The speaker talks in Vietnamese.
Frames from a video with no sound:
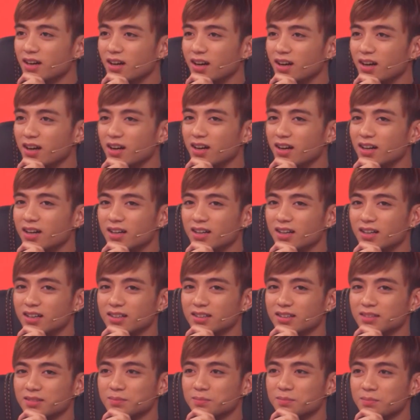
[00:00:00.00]
à,
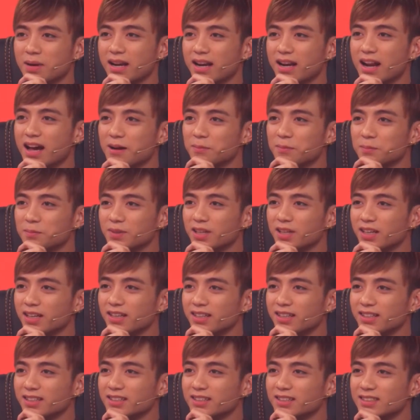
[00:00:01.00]
bạn nam
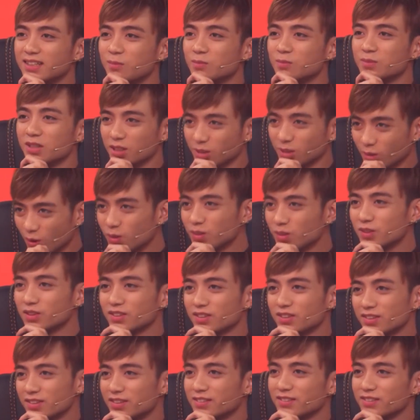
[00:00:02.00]
thì giọng rất là tốt
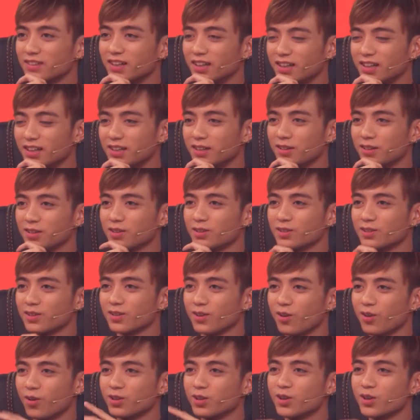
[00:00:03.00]
à,
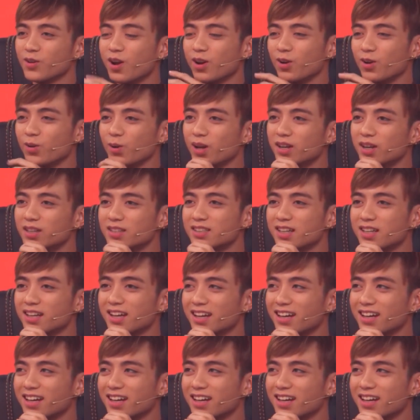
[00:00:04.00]
có những đoạn luyến rất